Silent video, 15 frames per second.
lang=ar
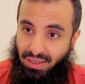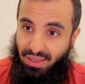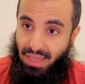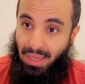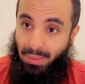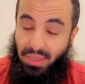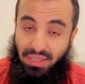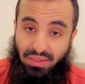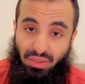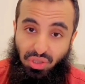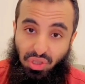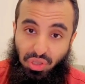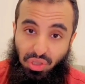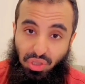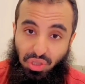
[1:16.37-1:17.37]
أبي
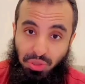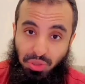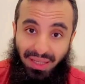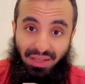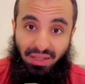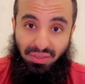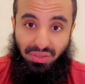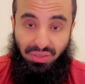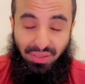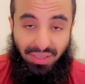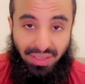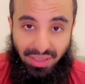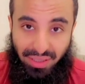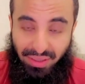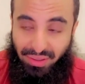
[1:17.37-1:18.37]
استجيب لي
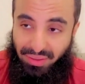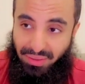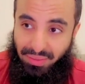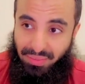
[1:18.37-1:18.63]
شعير